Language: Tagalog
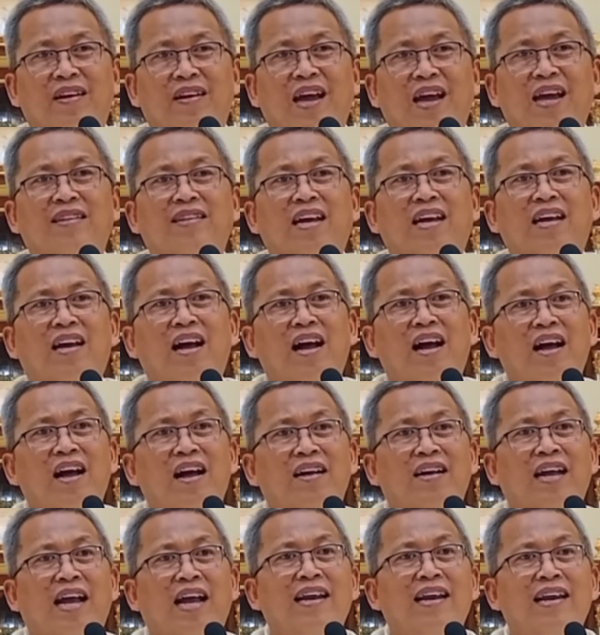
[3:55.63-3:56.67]
Kay
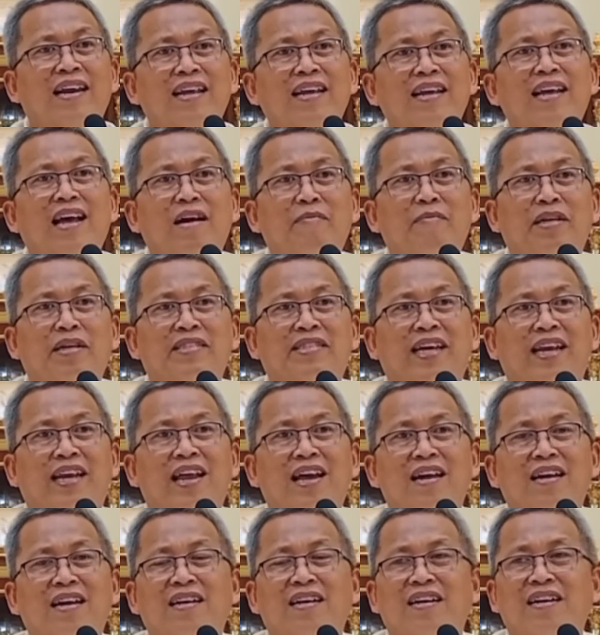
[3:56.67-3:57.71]
taga Galilea man
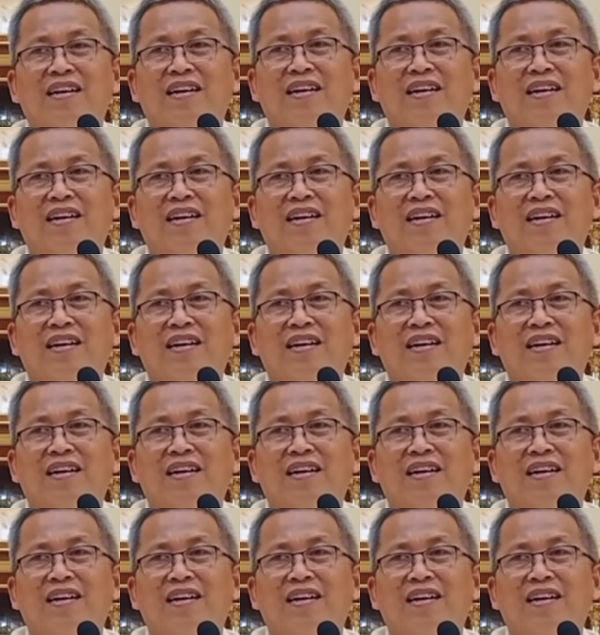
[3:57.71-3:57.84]
sila.